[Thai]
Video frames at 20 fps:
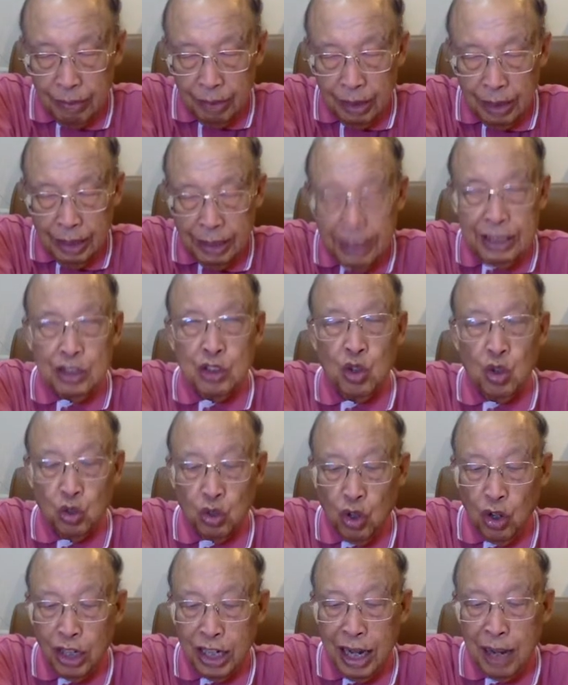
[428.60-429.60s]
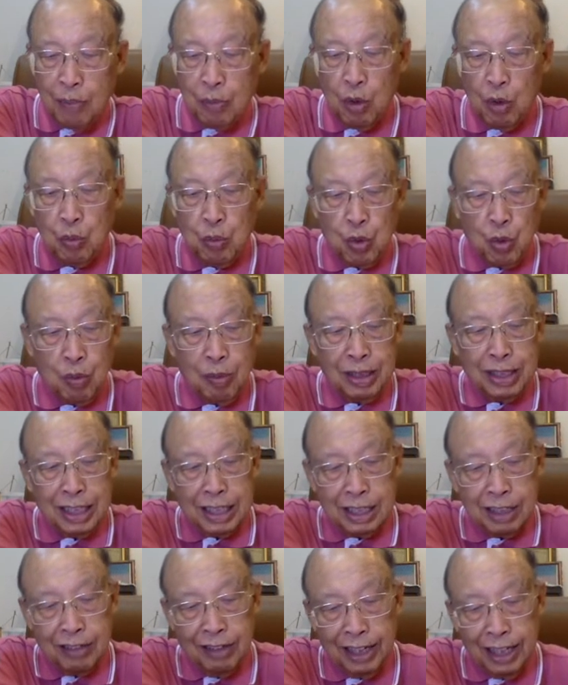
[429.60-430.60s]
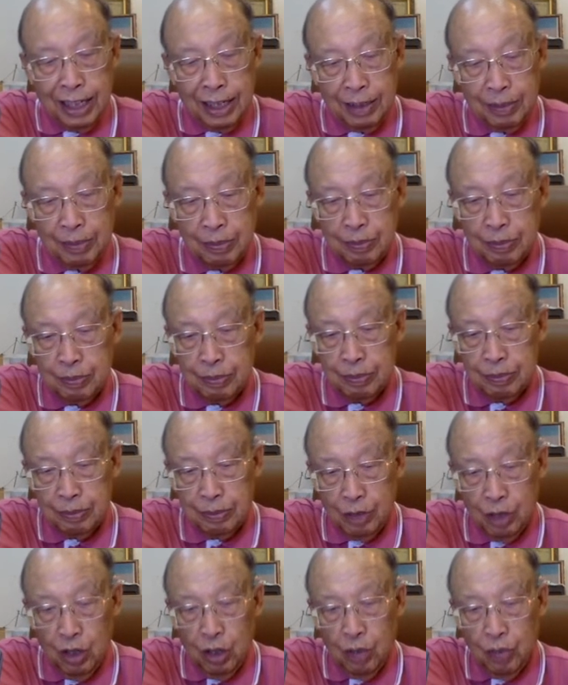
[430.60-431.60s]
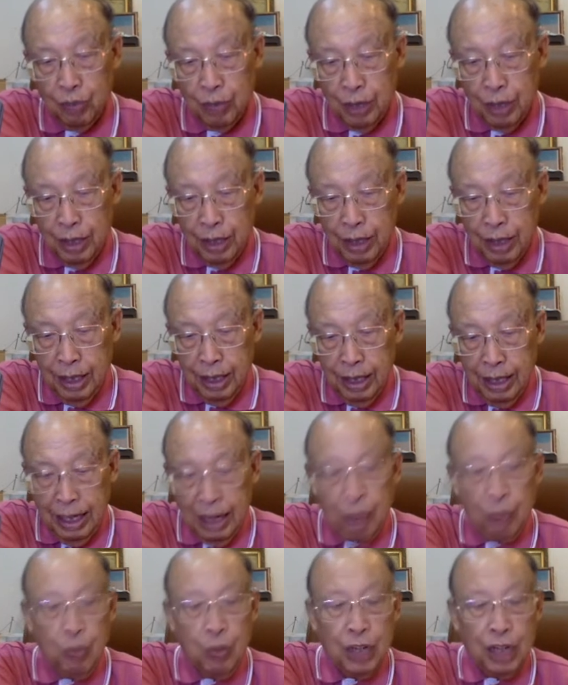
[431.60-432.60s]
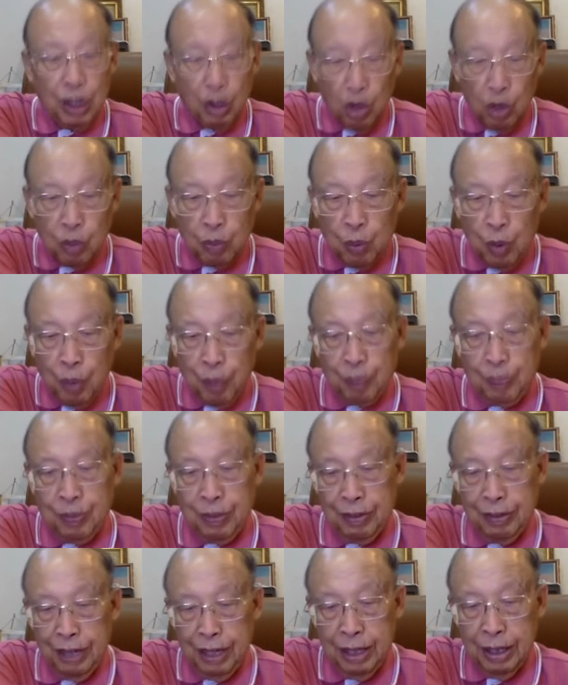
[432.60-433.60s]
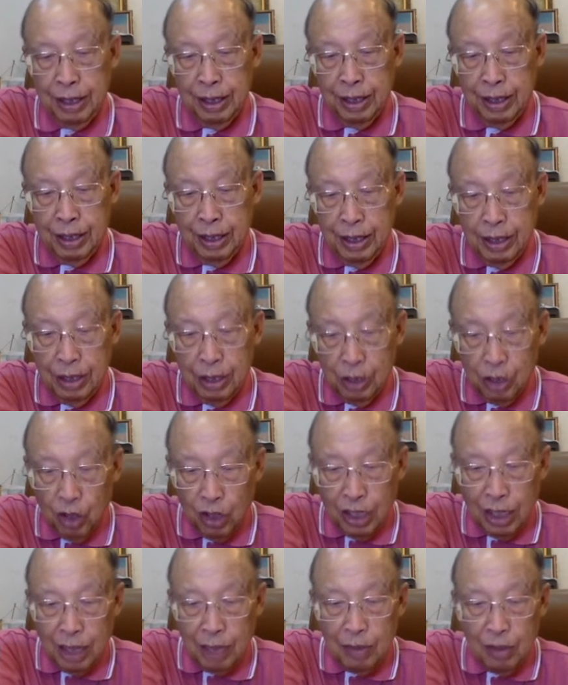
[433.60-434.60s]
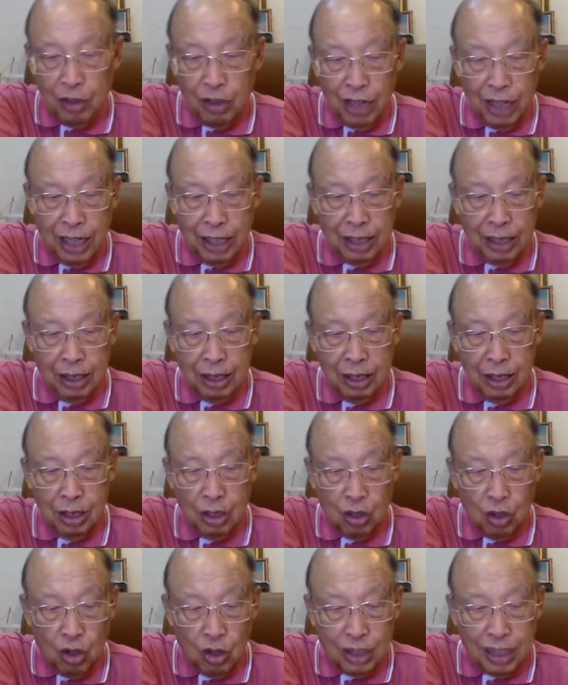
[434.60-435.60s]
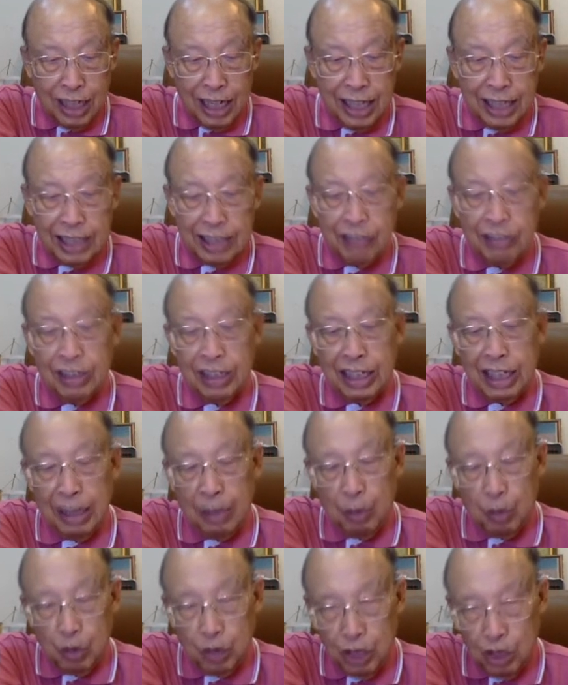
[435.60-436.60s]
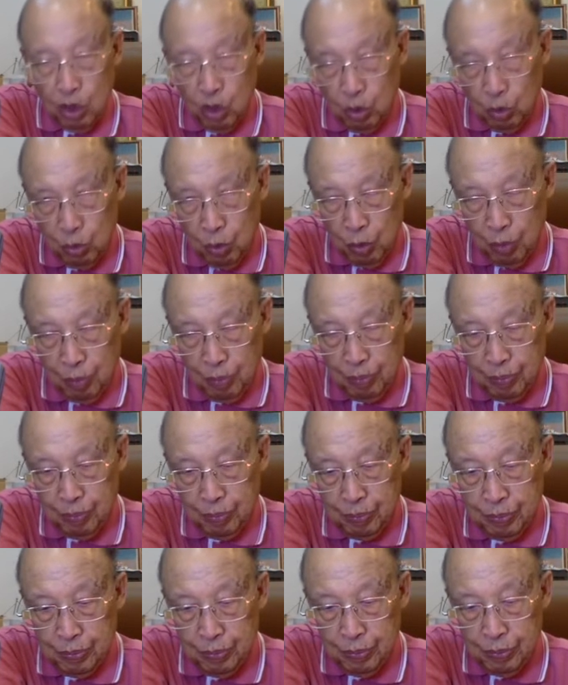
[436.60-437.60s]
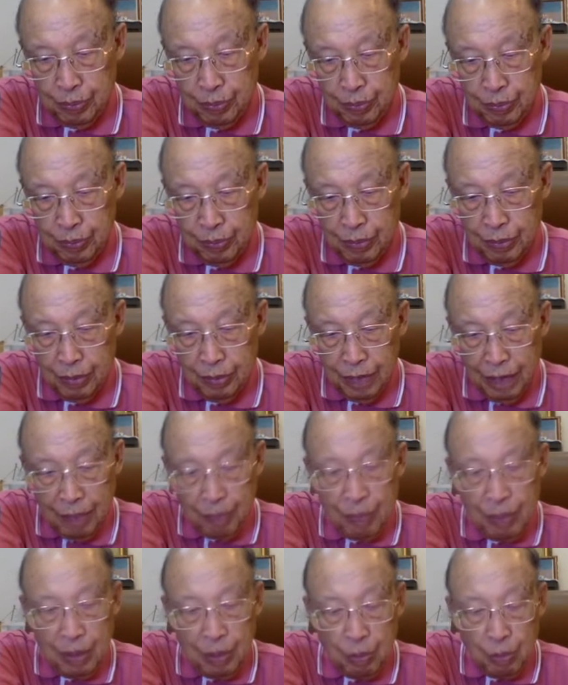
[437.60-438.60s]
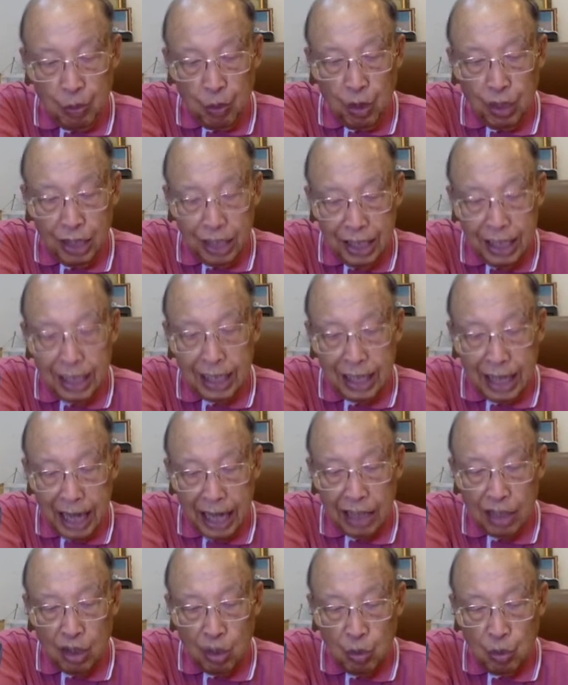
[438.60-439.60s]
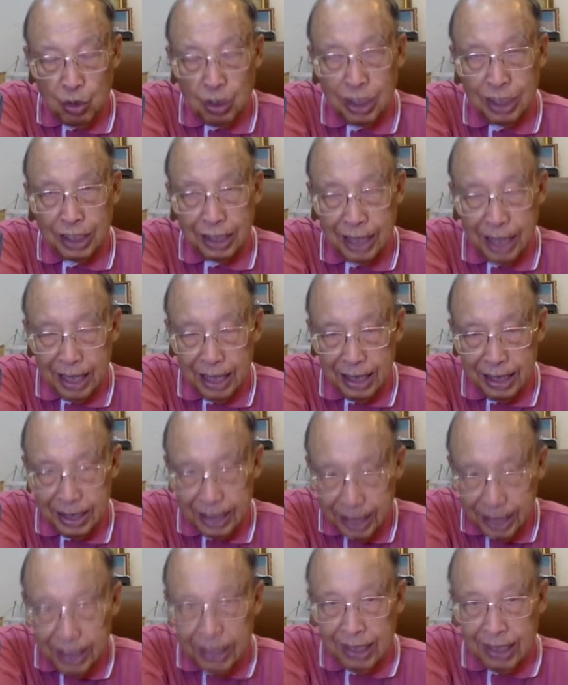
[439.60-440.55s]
ได้ทรงถอยคำของพระองค์มาจากสวรรค์นั่นเนาะและผู้ได้ค้นพบเพิ่นว่าถอยคำเหล่านั้น ก็จะให้ชีวิตแก่ผู้ที่ค้นพบ และปินป้วนเนื้อกายของผู้นั้น ทั้งสิ้น